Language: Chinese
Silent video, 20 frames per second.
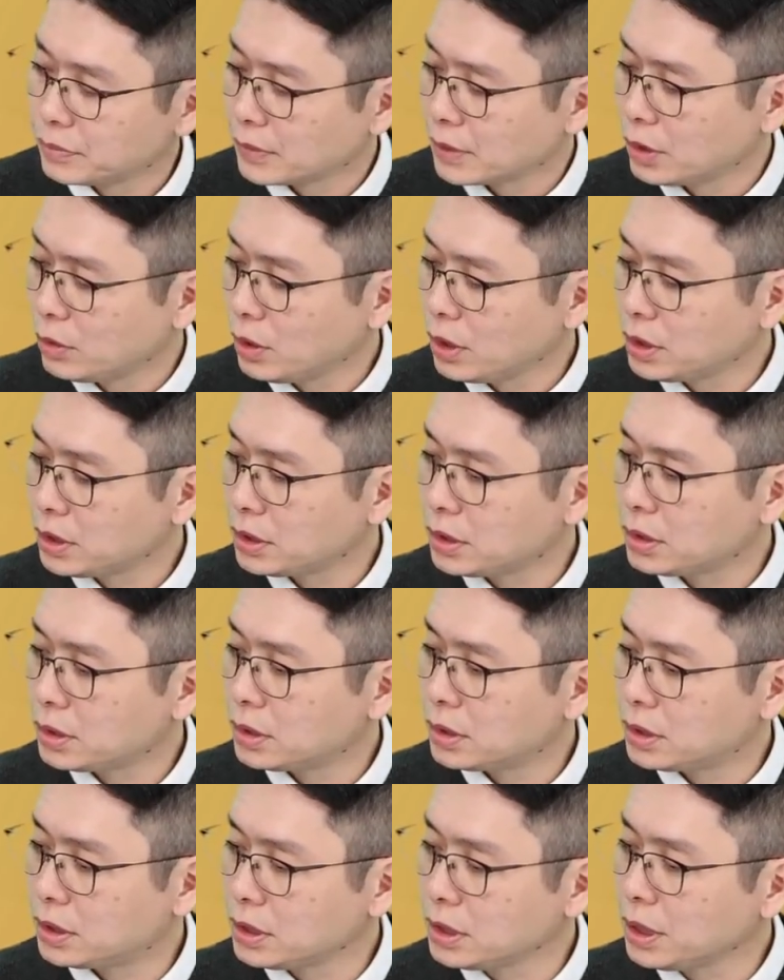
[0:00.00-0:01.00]
因为
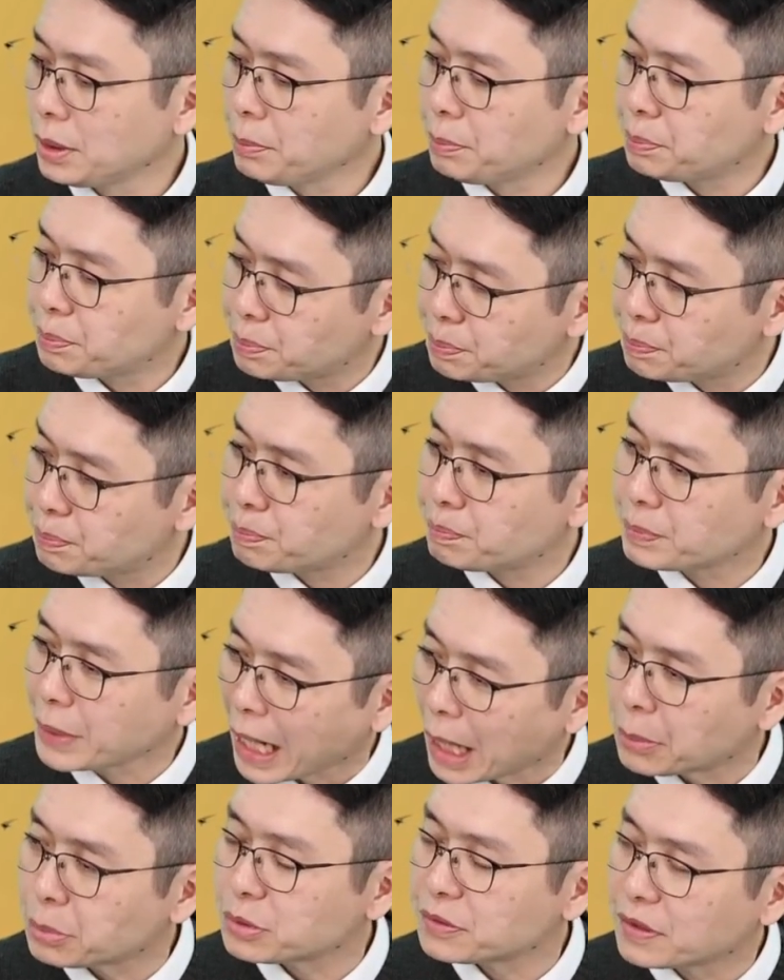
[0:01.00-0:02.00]
今天
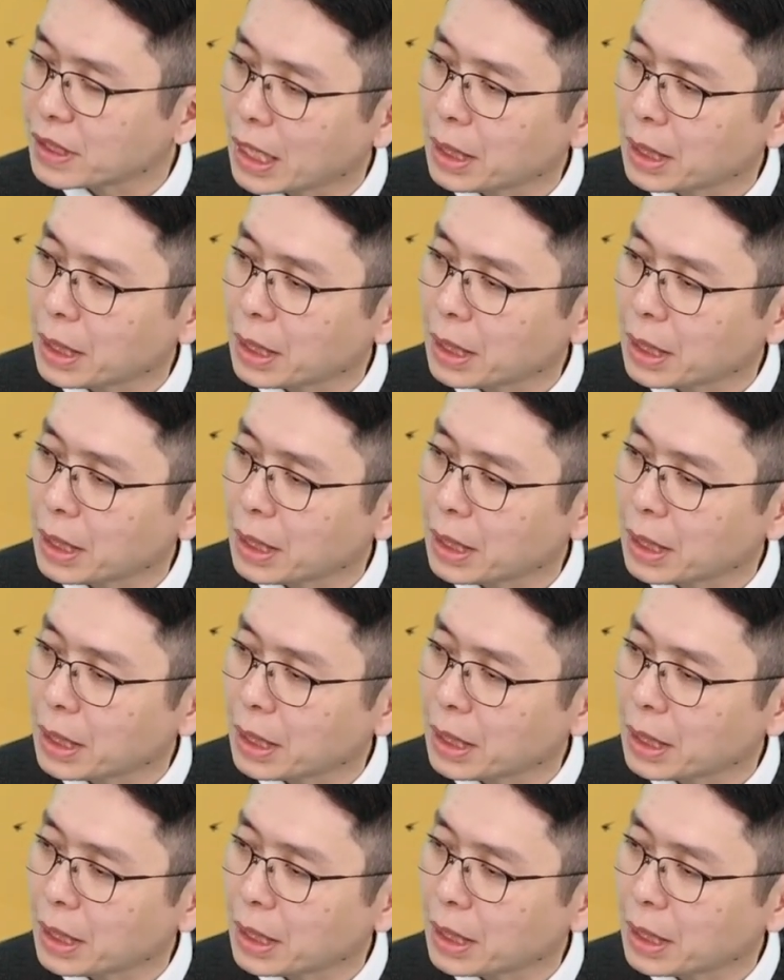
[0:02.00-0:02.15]
大部分